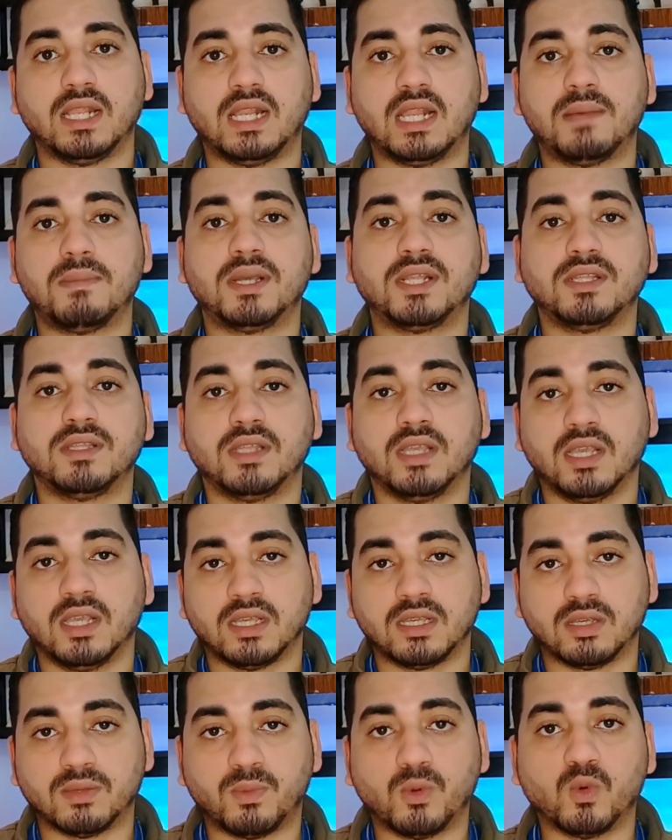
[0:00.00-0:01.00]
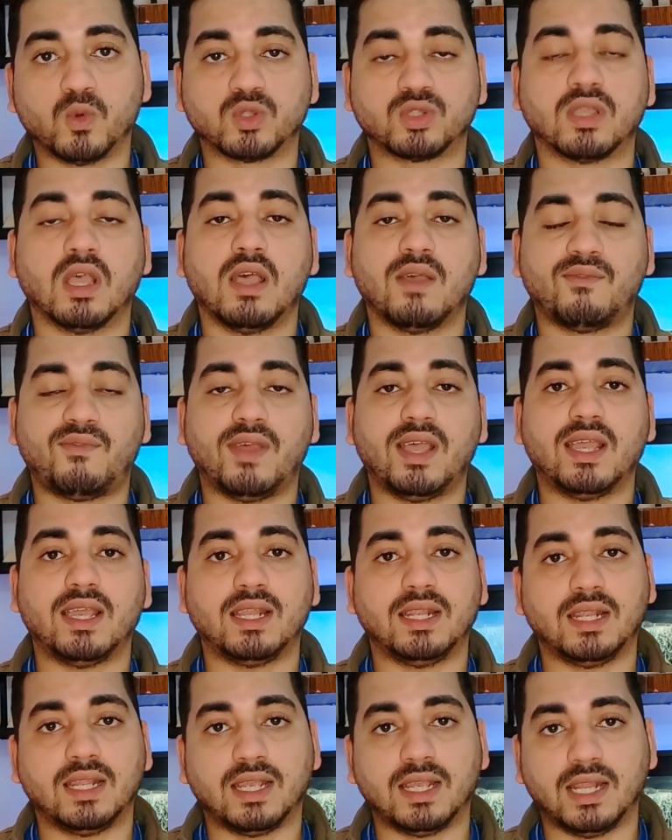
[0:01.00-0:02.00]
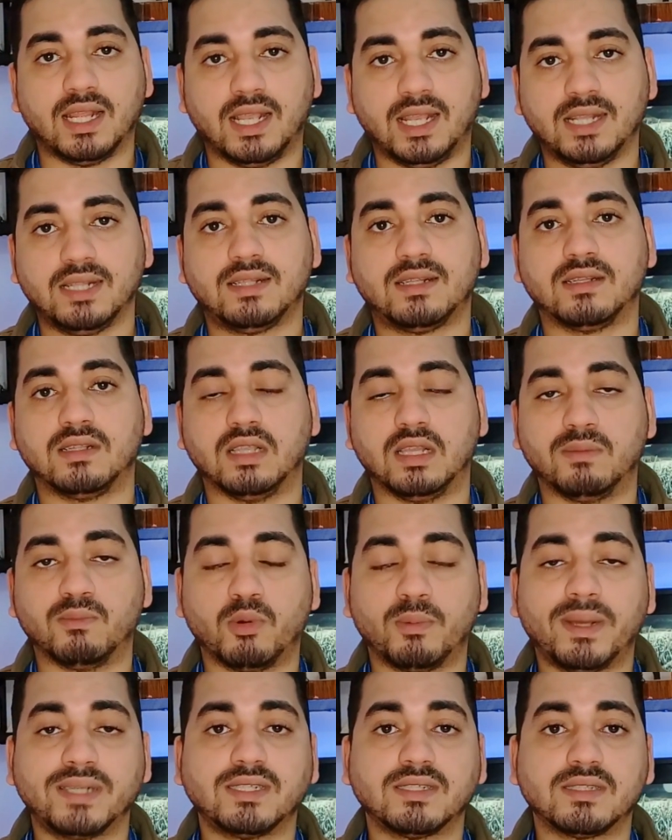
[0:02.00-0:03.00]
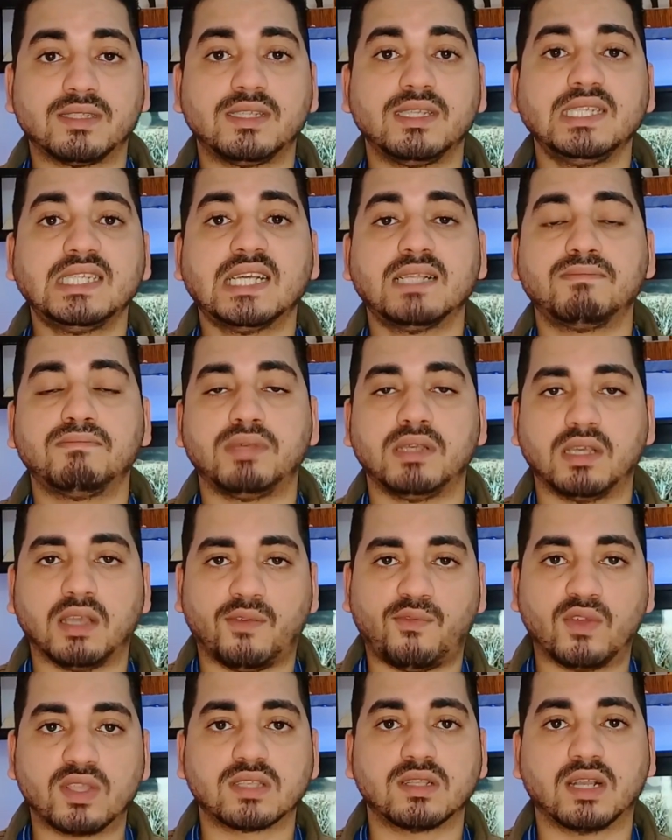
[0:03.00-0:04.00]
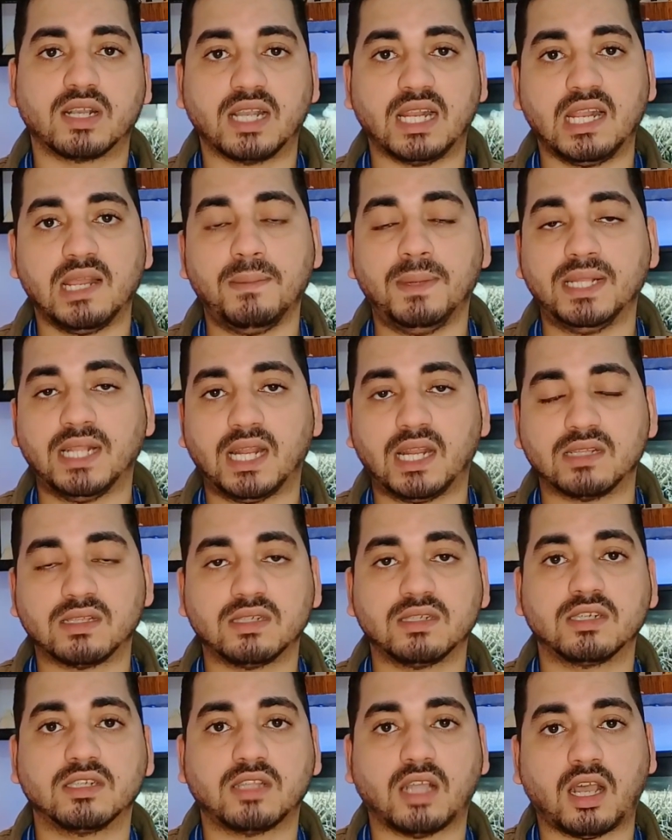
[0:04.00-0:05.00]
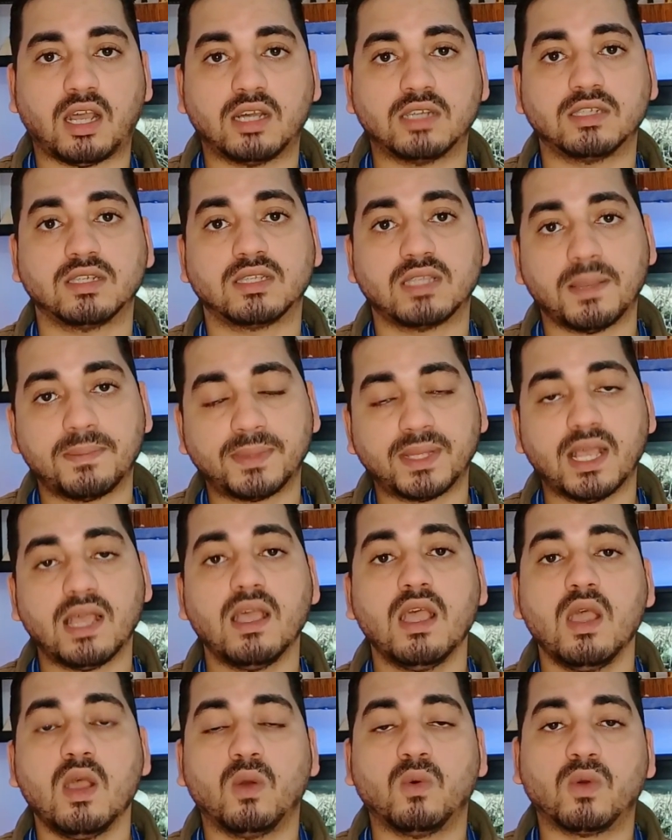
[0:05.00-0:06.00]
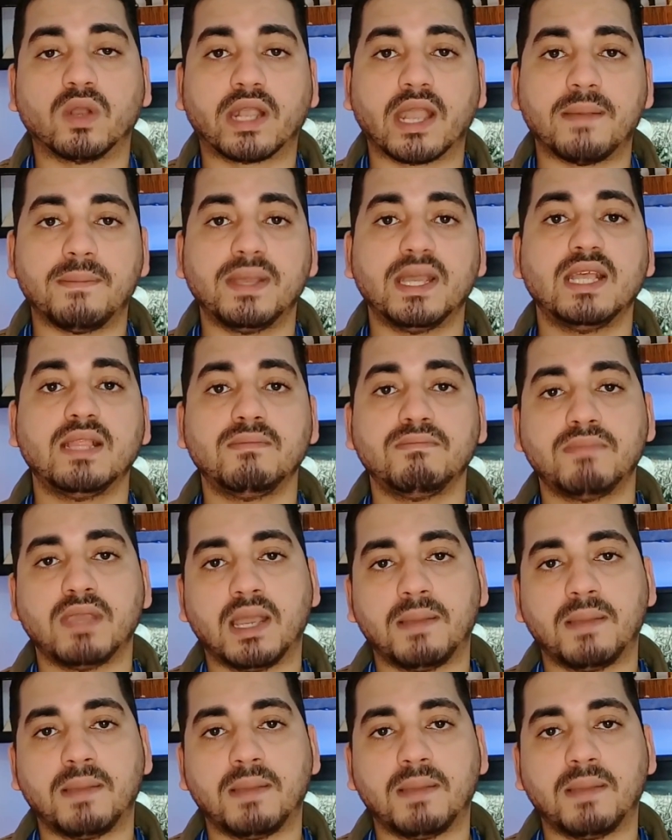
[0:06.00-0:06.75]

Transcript: لبن يبوظ فحته المبرد ديت بيحفظ لك اللبن على درجه حراره ثابته وكمان